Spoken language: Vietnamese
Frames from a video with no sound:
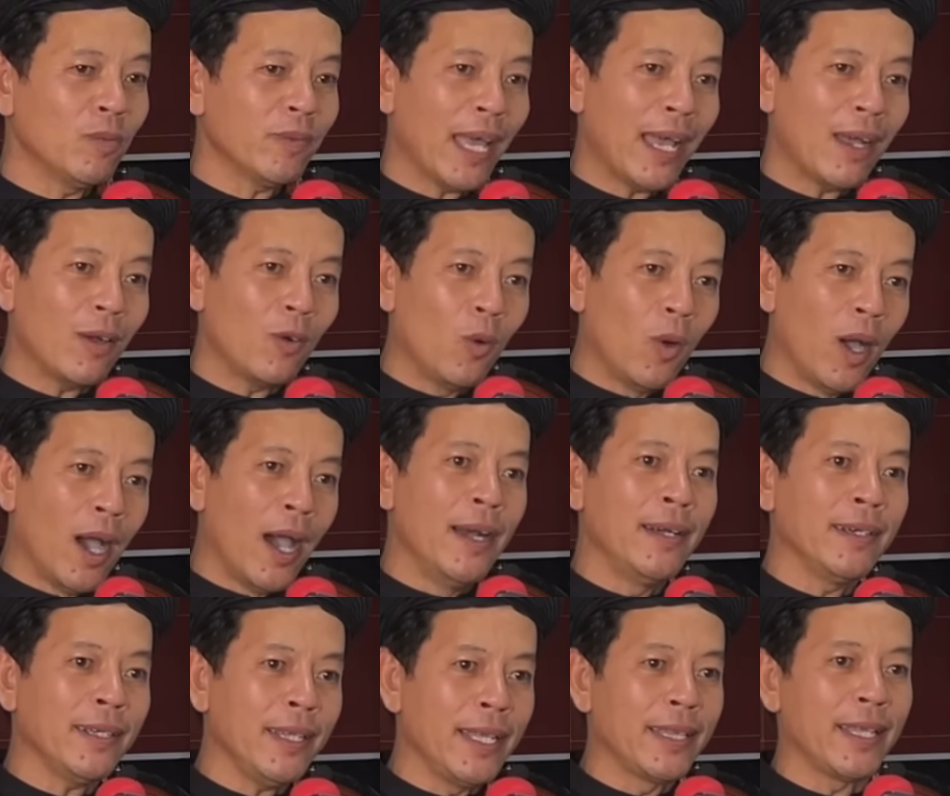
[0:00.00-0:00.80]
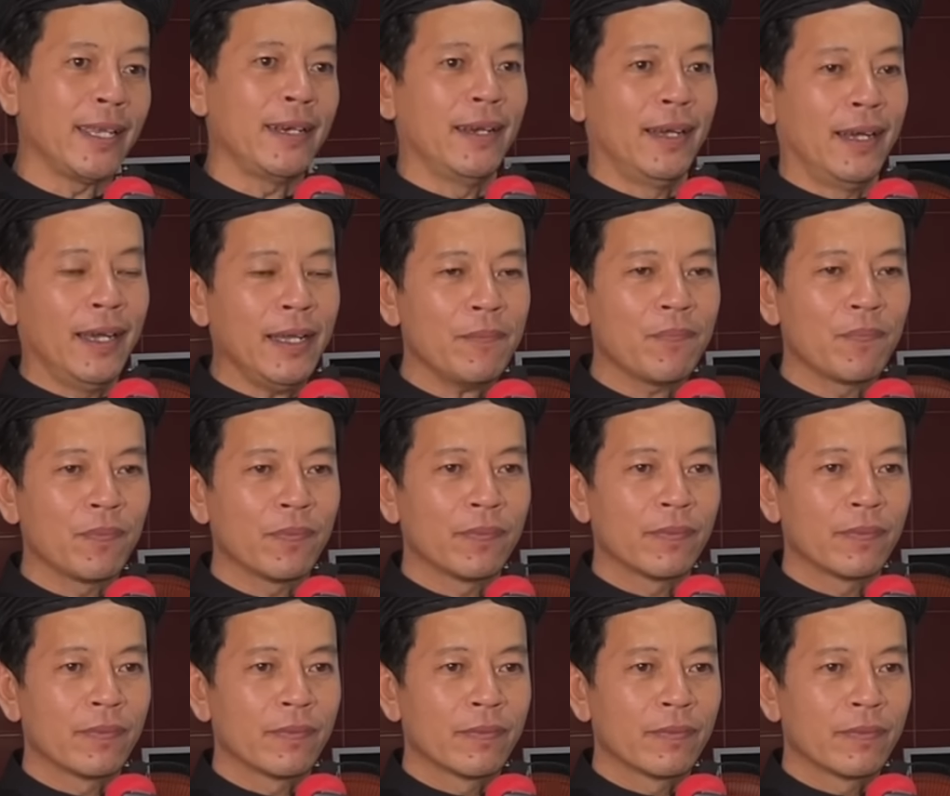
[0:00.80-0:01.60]
ta quên cái gì thì được
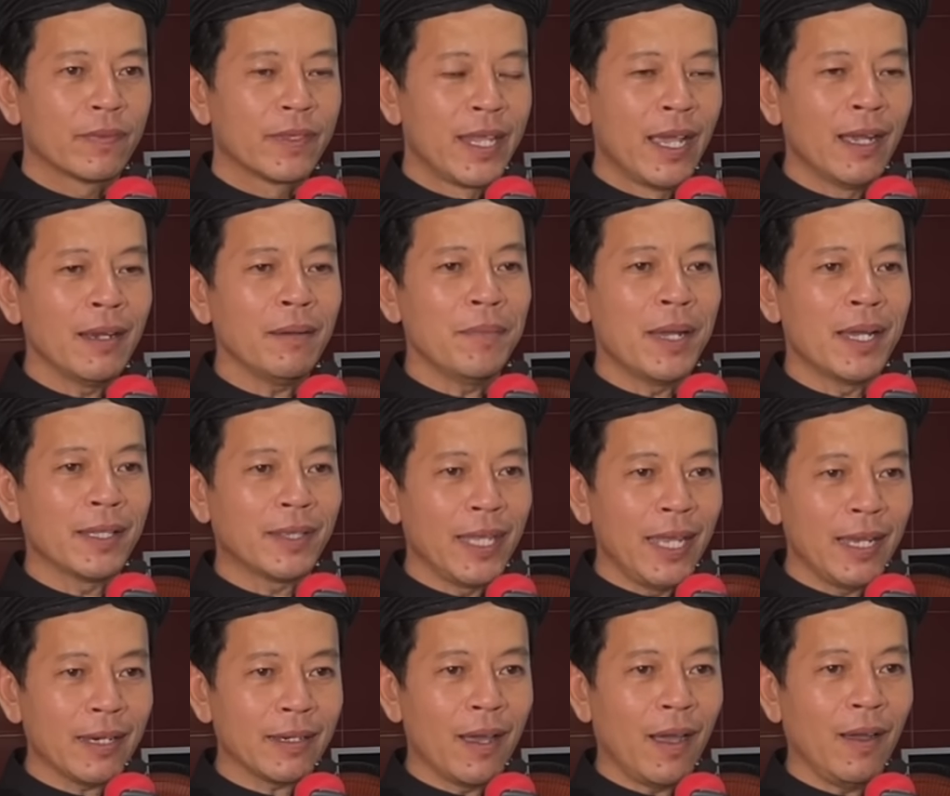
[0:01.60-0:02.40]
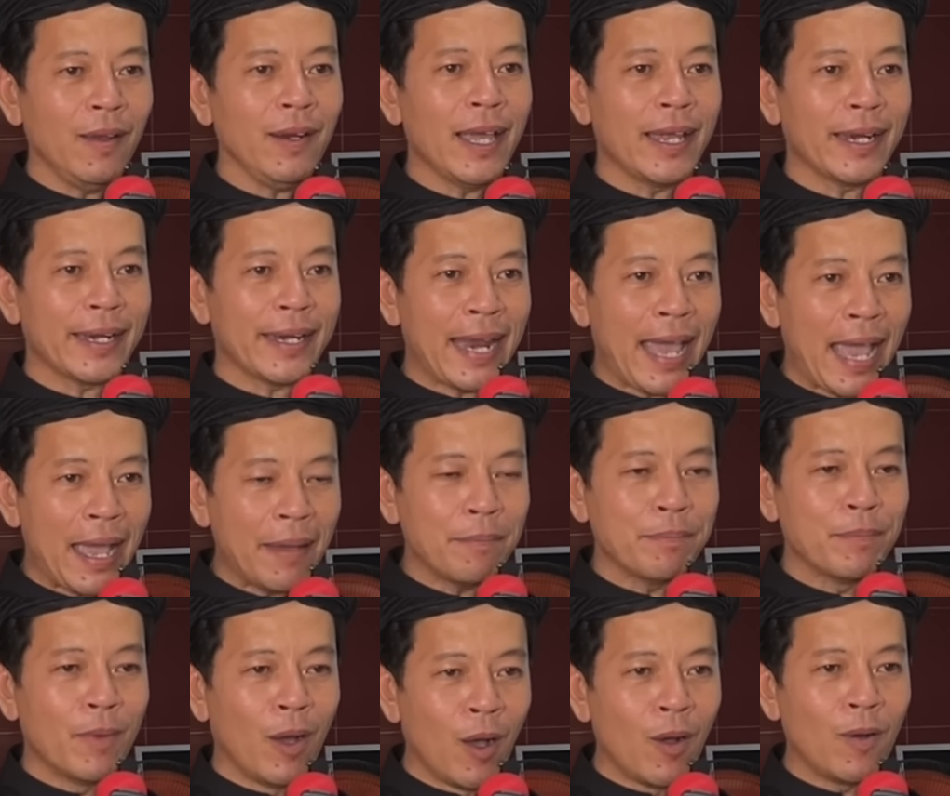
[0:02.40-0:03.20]
nhưng mà tuyệt đối là
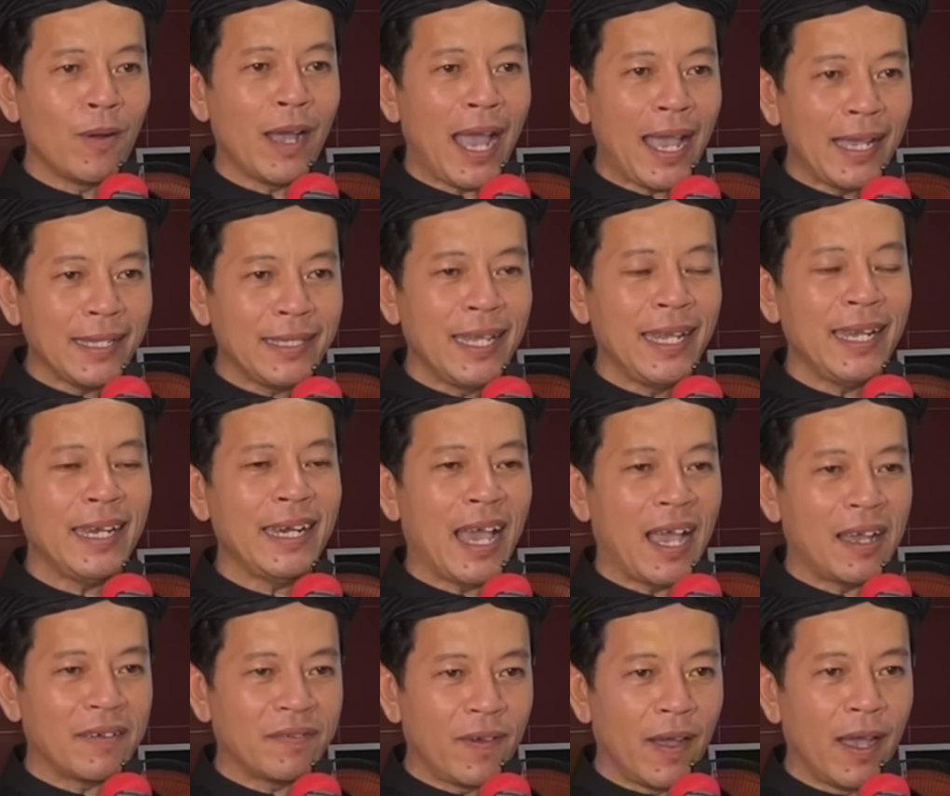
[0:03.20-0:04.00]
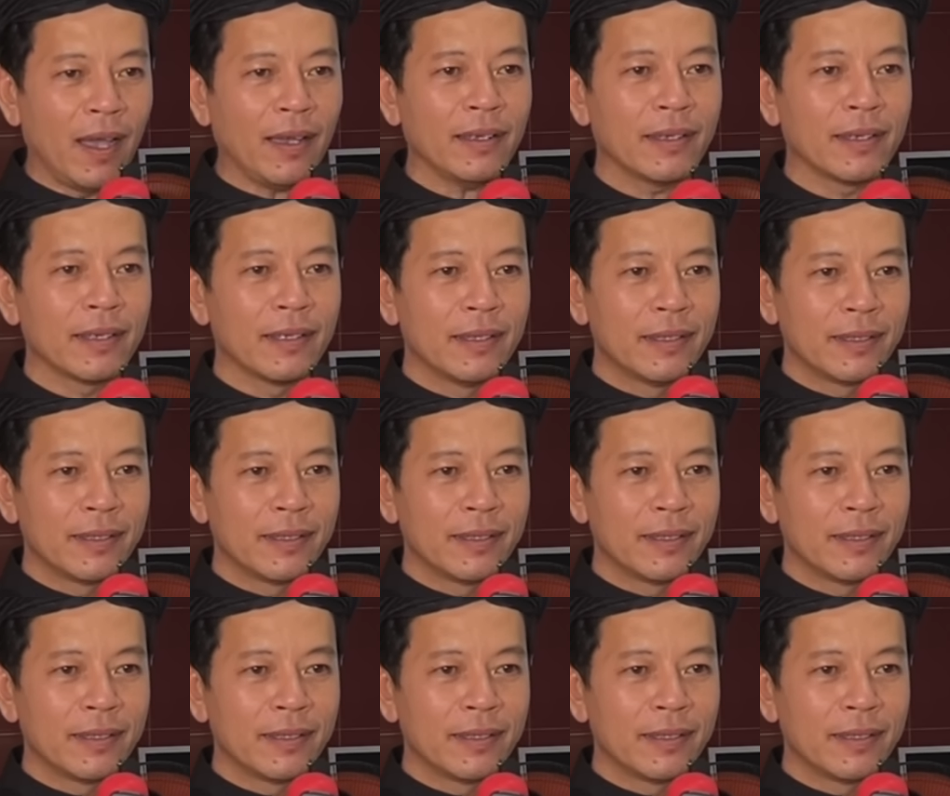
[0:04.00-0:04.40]
nam mô a di đà phật